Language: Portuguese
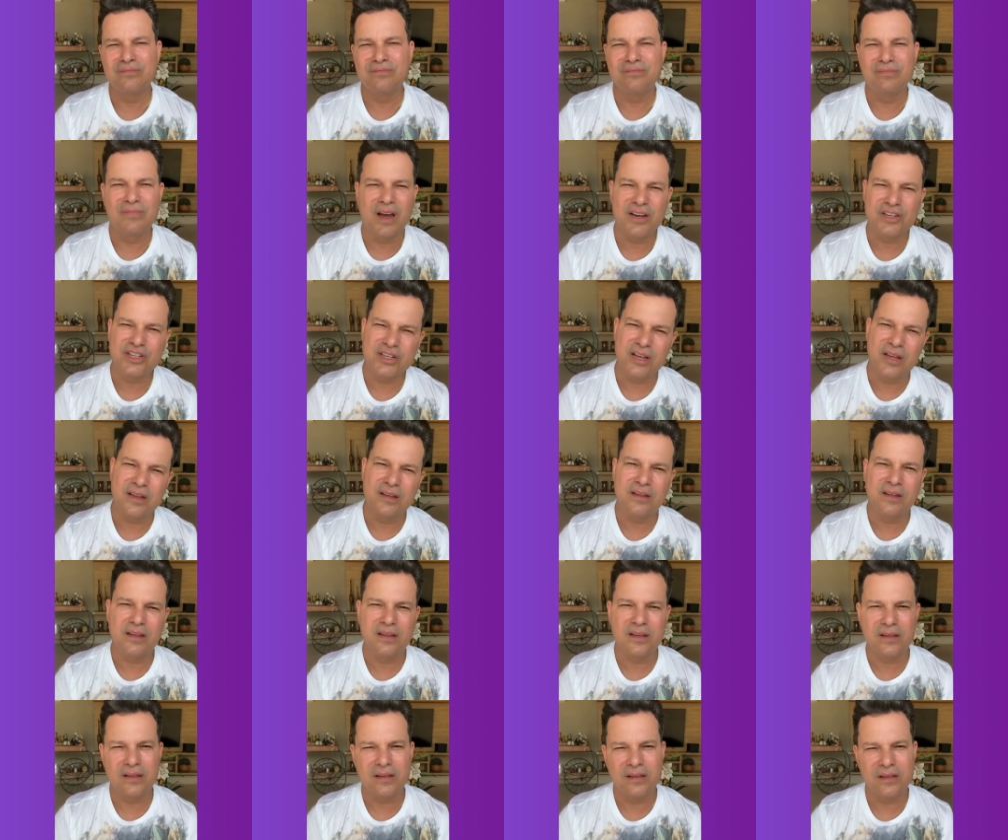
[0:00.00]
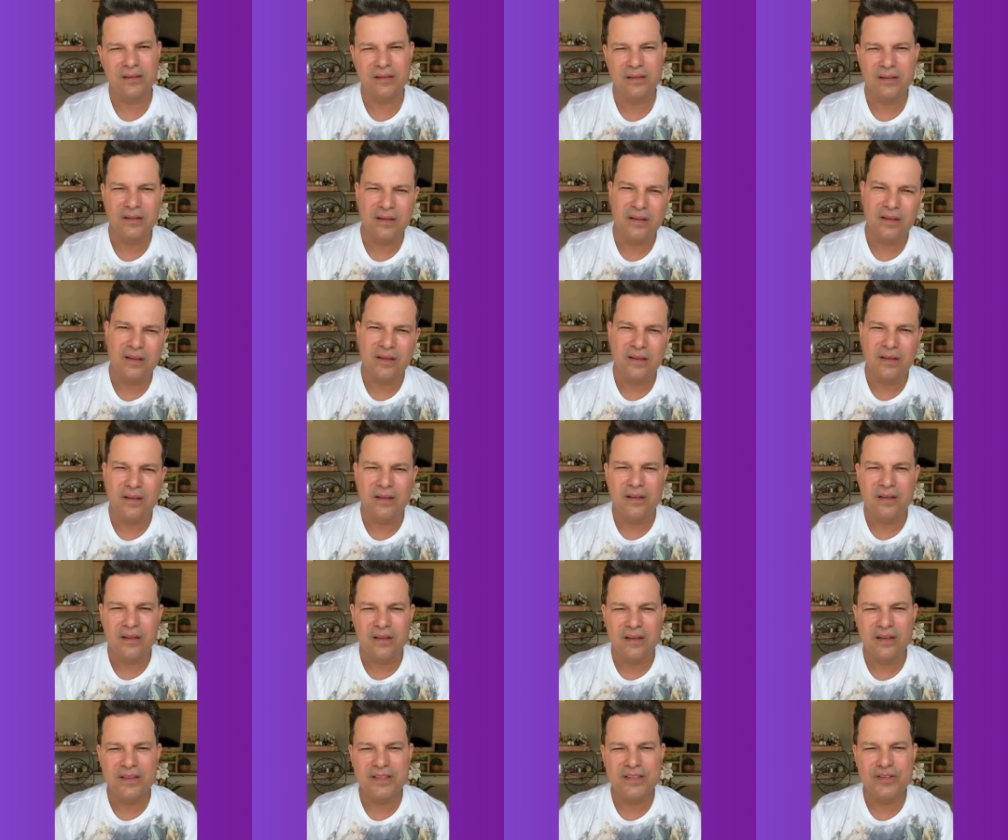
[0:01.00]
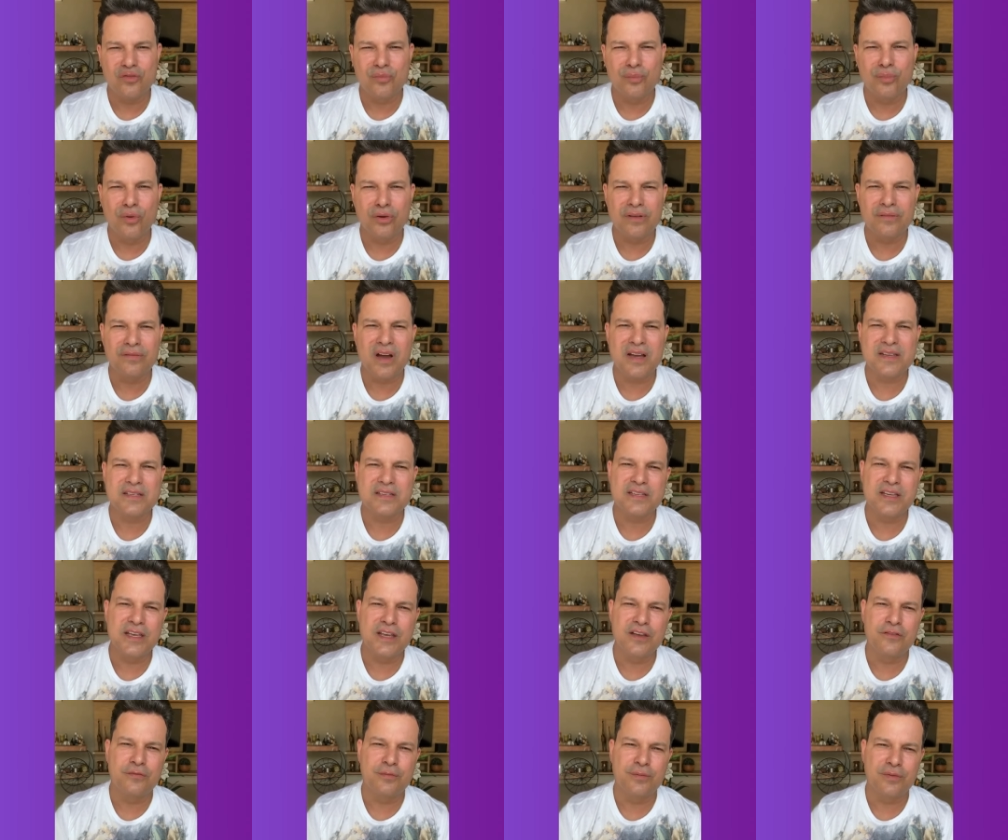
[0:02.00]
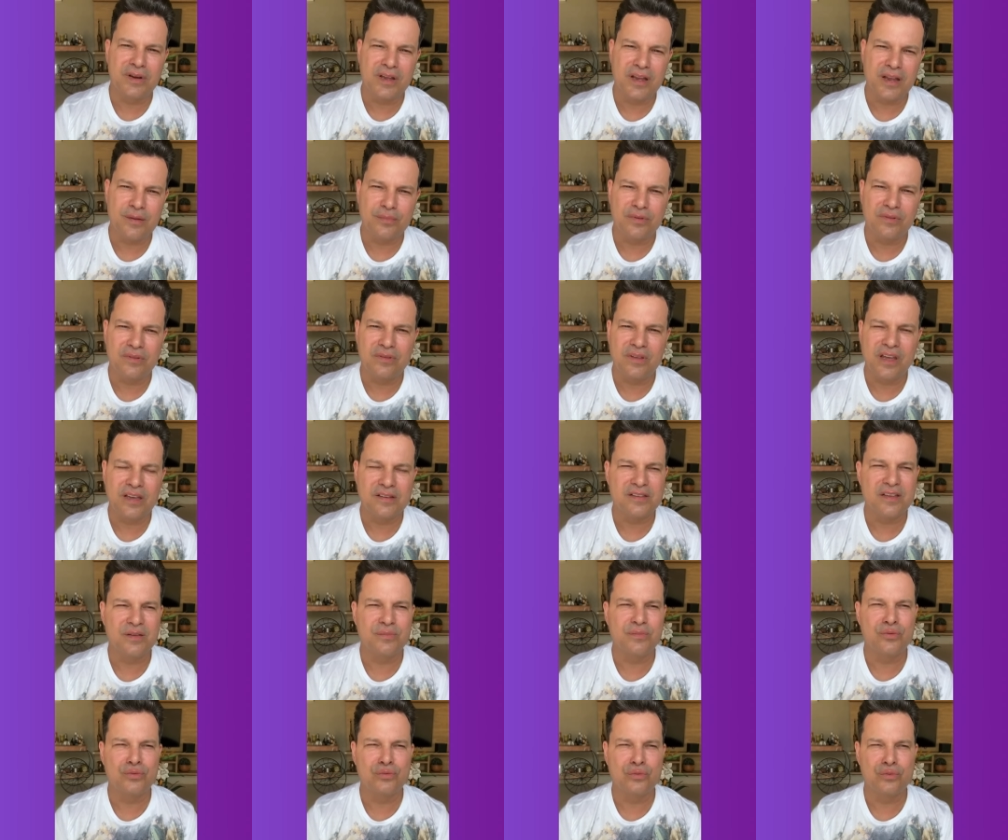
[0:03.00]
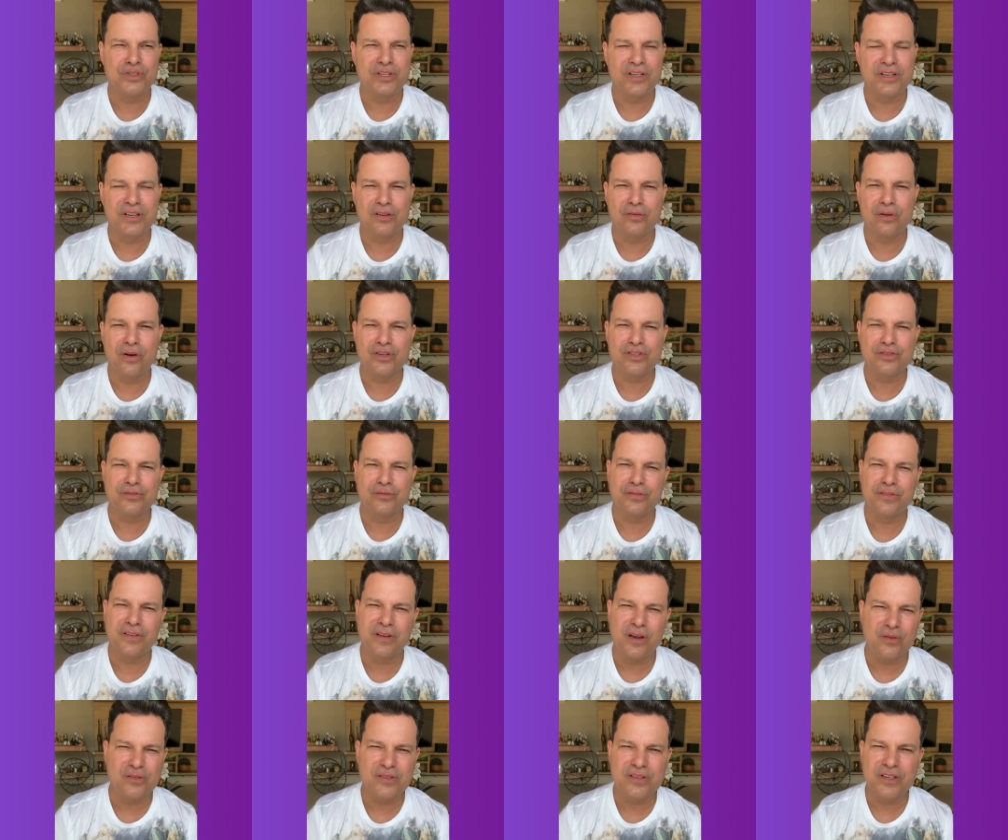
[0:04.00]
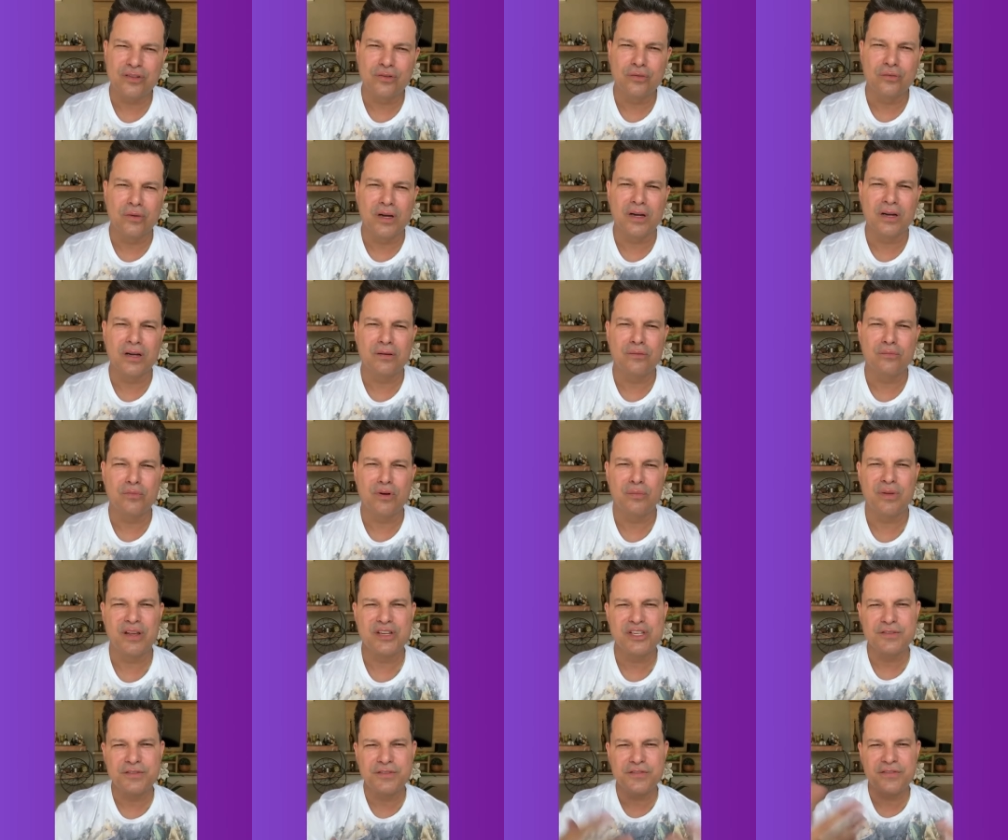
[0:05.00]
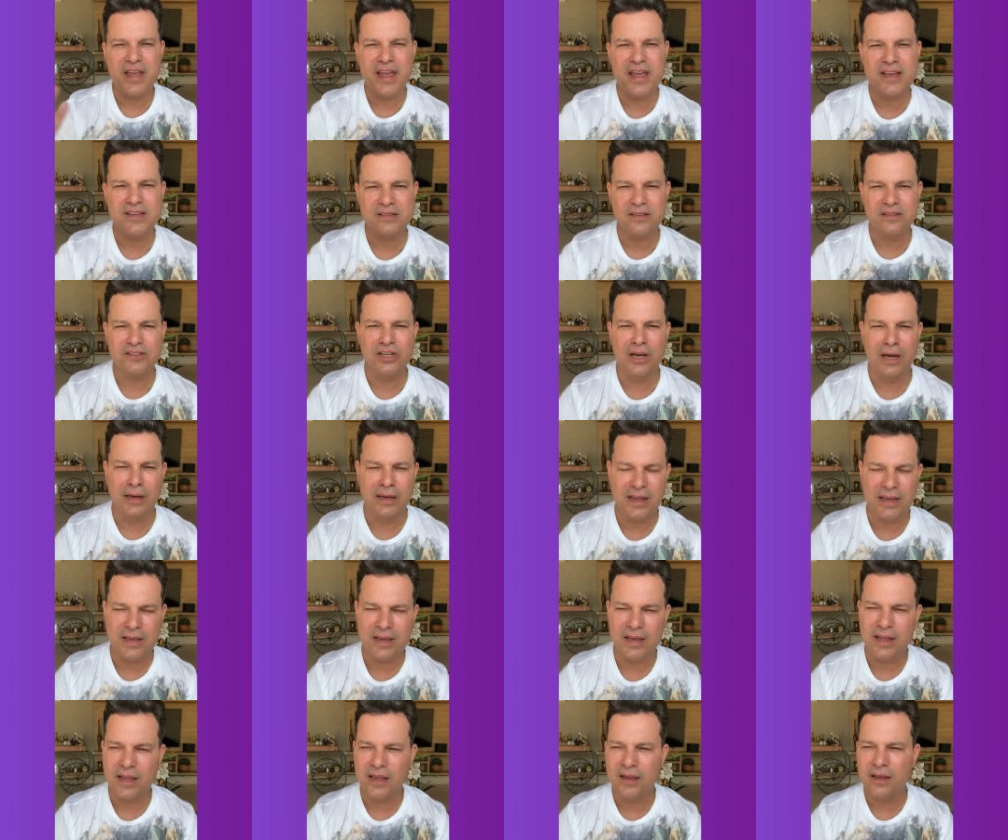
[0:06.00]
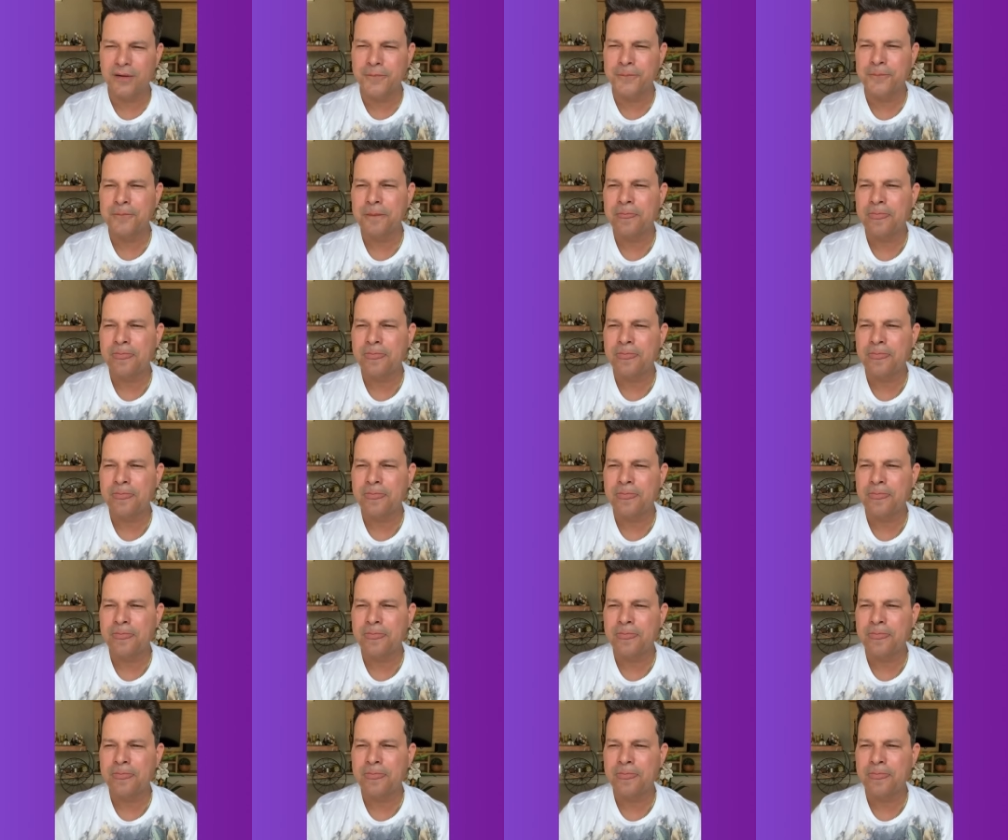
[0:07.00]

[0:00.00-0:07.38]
achei que ia ser um pouco invasivo, né? Recebi o diagnóstico no finalzinho do ano, um momento de festa, de alegria.